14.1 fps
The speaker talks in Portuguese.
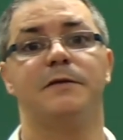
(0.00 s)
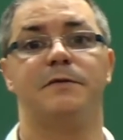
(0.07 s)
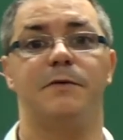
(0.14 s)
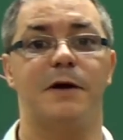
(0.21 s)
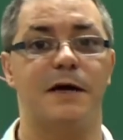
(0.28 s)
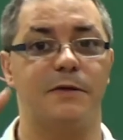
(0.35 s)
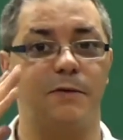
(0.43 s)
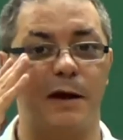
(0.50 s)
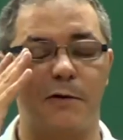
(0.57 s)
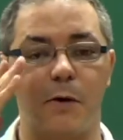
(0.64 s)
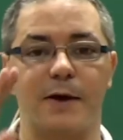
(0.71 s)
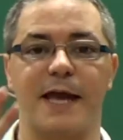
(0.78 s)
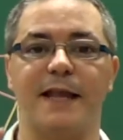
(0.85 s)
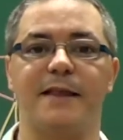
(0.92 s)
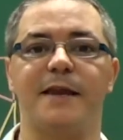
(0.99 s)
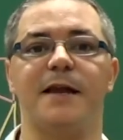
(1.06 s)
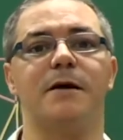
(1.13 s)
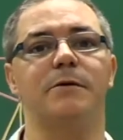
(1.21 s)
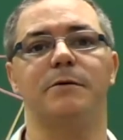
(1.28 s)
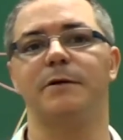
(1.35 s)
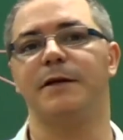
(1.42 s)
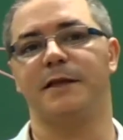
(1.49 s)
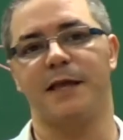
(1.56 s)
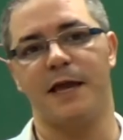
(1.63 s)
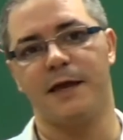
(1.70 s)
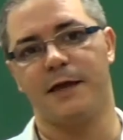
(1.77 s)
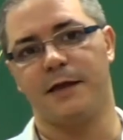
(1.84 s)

Não é, não é qualquer triângulo que tem,